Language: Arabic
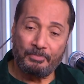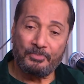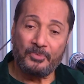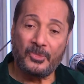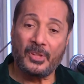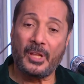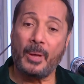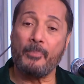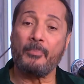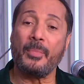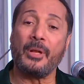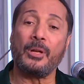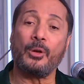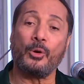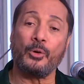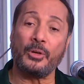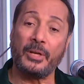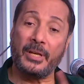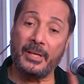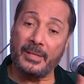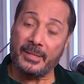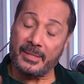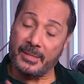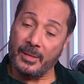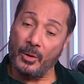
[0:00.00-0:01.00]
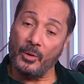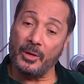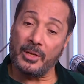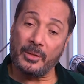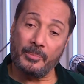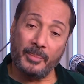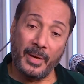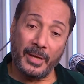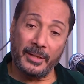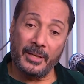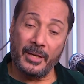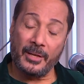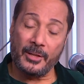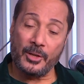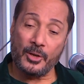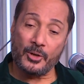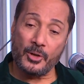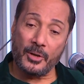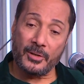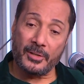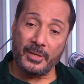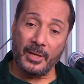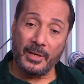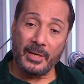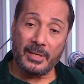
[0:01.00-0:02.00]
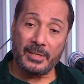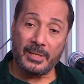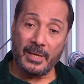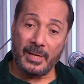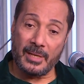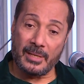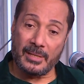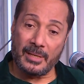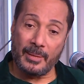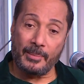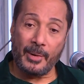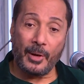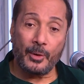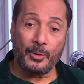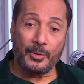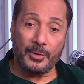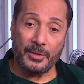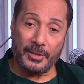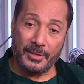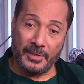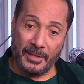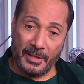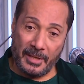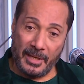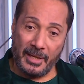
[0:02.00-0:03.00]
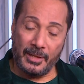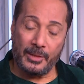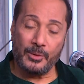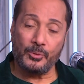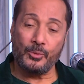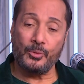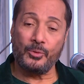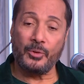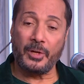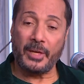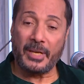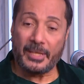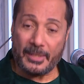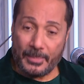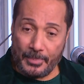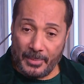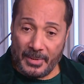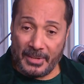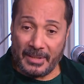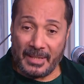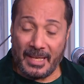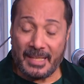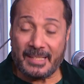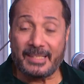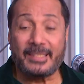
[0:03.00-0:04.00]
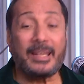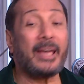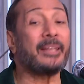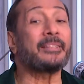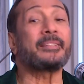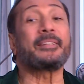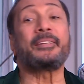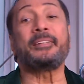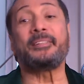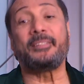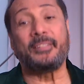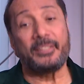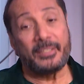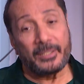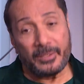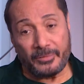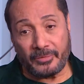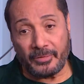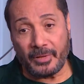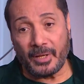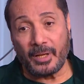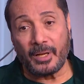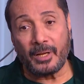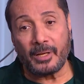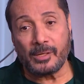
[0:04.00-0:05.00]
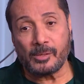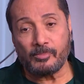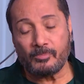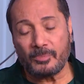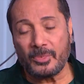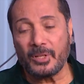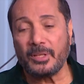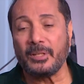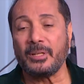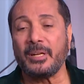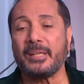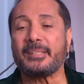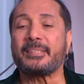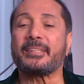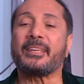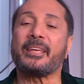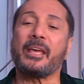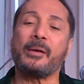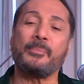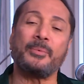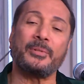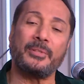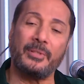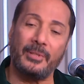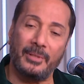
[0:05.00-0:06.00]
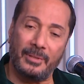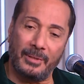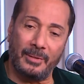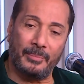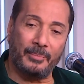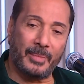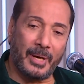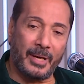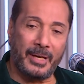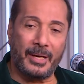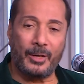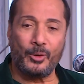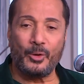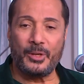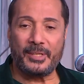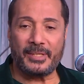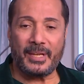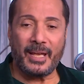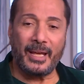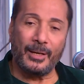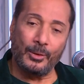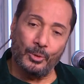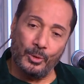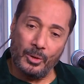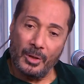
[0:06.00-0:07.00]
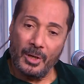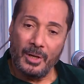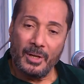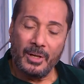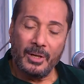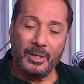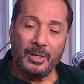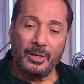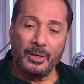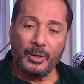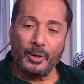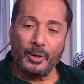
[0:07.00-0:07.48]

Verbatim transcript: اما الاغنيه اتصورت بعد 11 سنه سنه 97 وكسبت اتذاعت كتير فالناس جابت بقى ليه ده كان